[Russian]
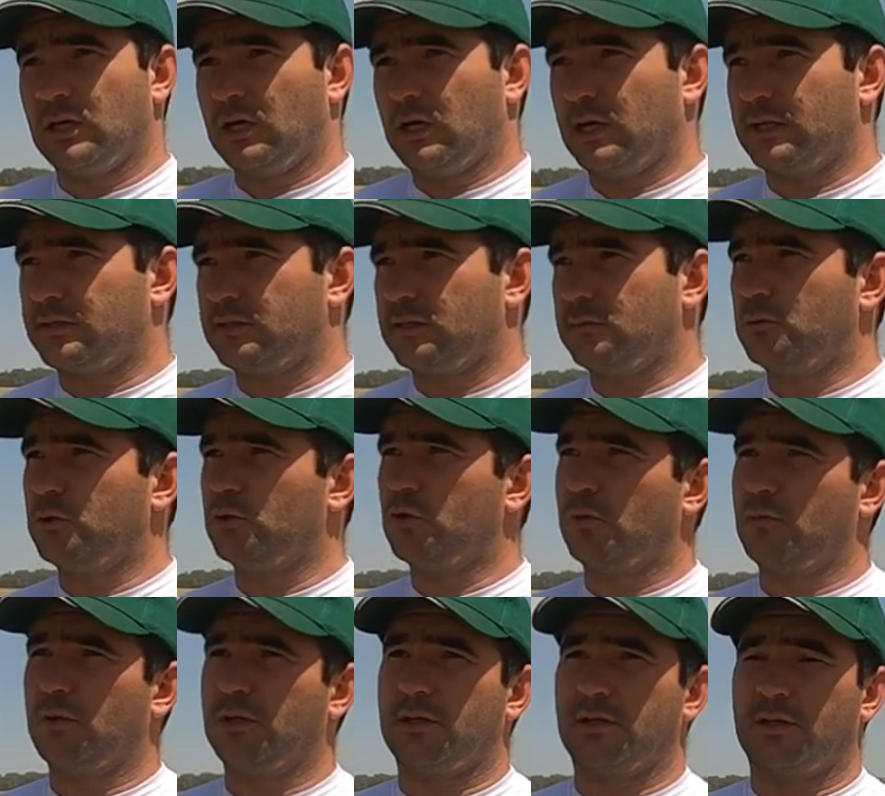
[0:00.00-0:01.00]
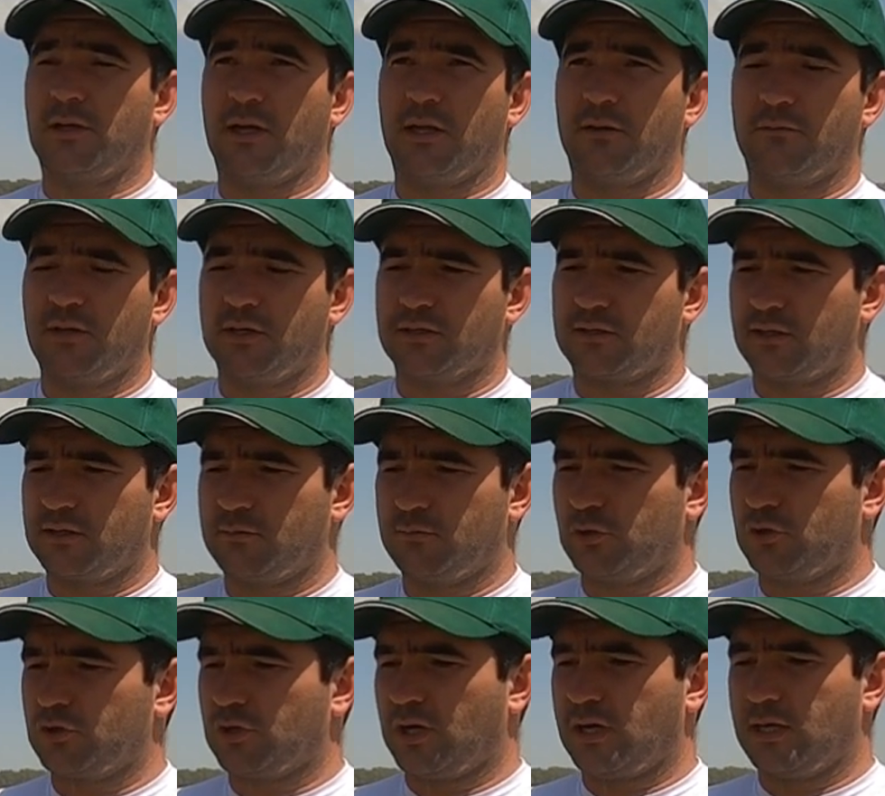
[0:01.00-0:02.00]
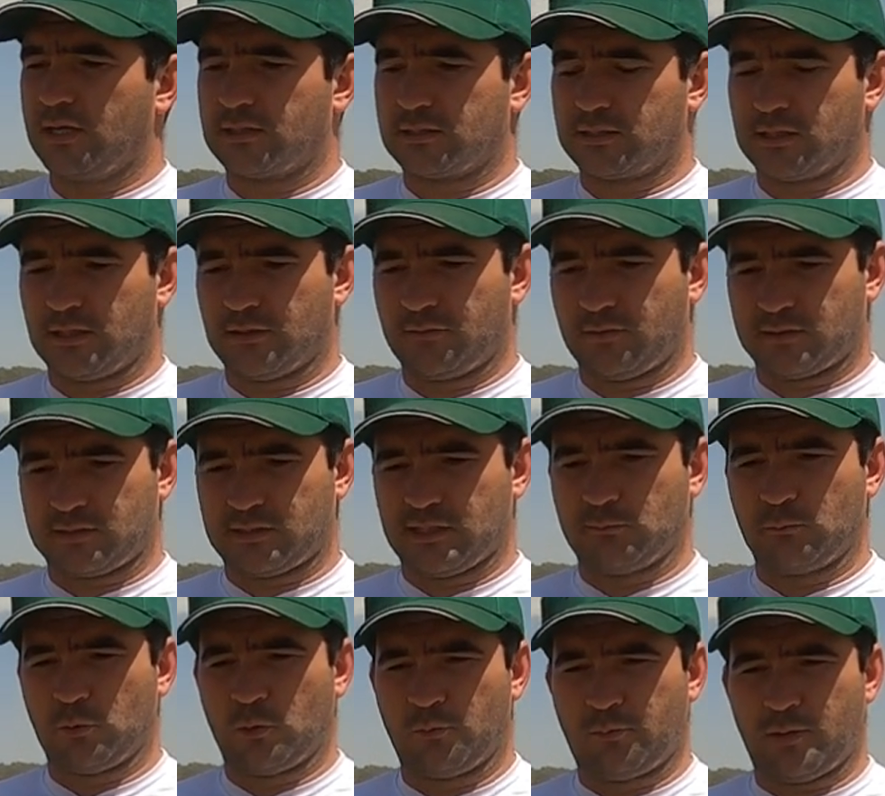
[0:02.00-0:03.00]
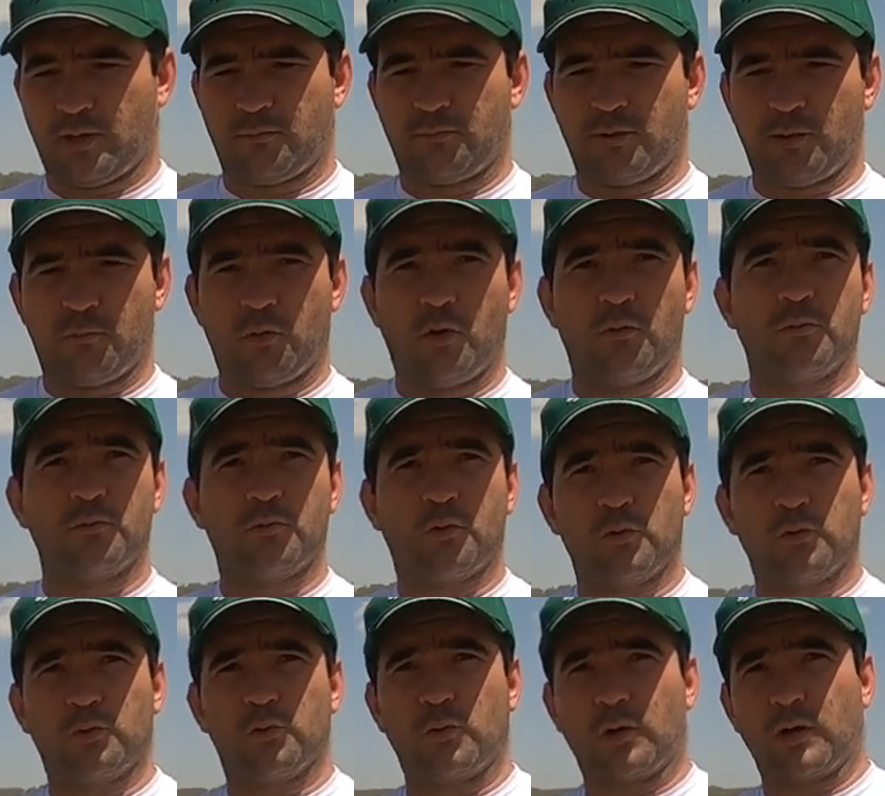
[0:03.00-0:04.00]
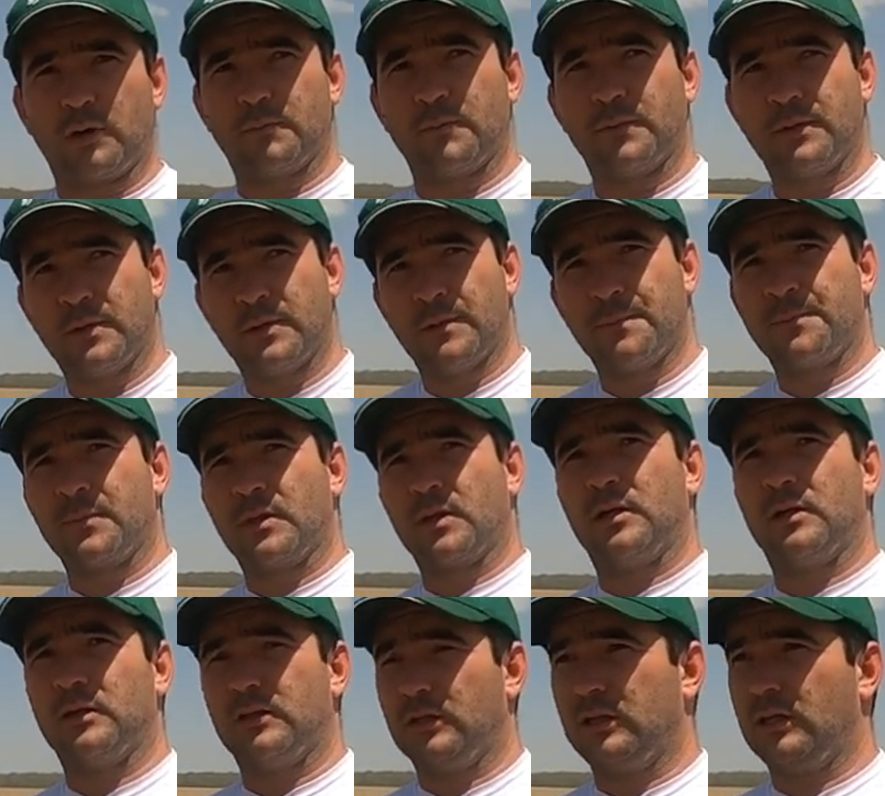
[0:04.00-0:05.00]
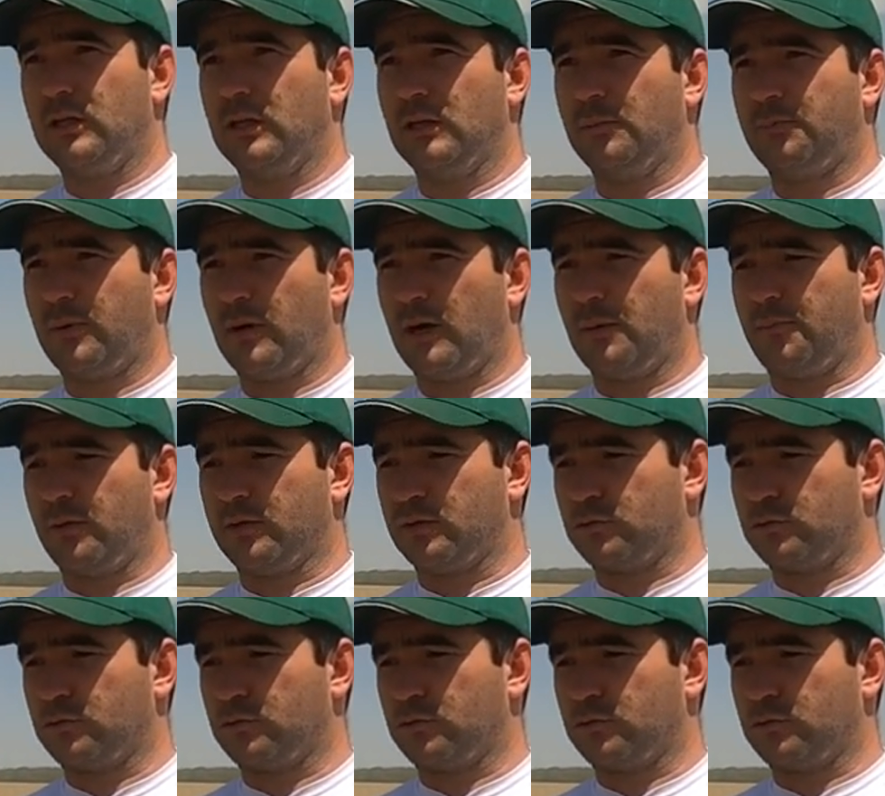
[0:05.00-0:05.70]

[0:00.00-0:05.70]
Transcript: А семенной материал вес отмечается в основном по бобовым культурам и по